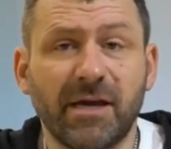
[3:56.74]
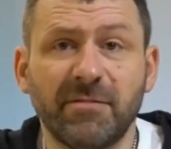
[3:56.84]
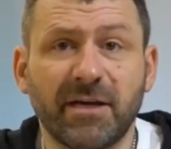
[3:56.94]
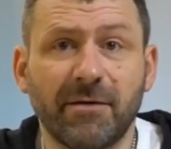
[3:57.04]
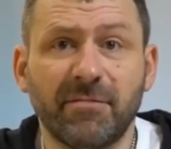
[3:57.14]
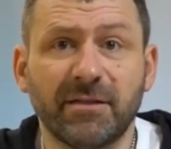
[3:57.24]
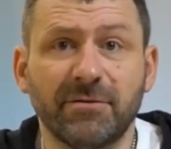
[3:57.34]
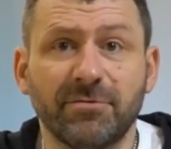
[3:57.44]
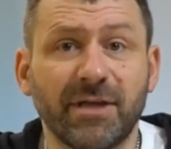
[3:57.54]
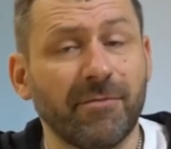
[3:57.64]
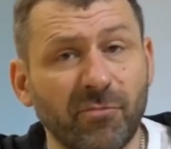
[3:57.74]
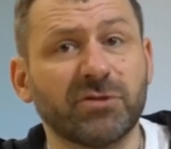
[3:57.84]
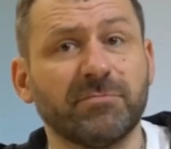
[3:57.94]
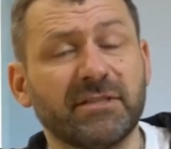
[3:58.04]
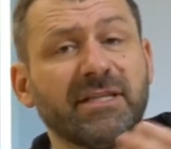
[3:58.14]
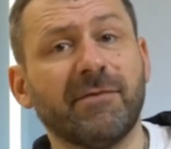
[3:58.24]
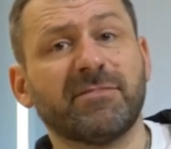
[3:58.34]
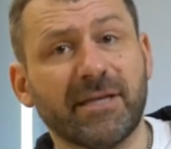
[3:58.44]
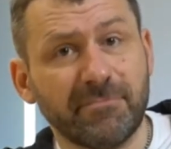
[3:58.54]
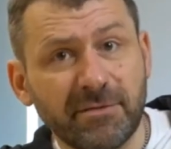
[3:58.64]
нами командует, а может быть нам
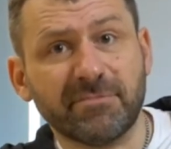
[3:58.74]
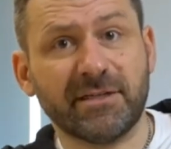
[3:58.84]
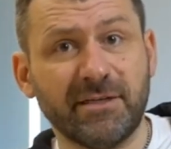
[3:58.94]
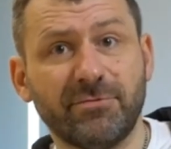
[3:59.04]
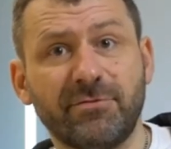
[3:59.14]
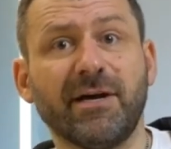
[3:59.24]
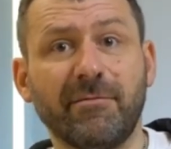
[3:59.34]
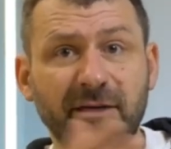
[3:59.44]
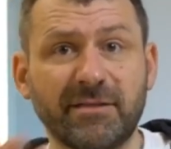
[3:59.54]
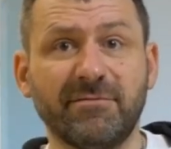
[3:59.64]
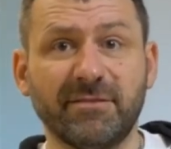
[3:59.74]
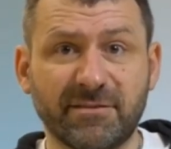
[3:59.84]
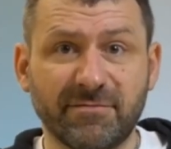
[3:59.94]
самим следует командовать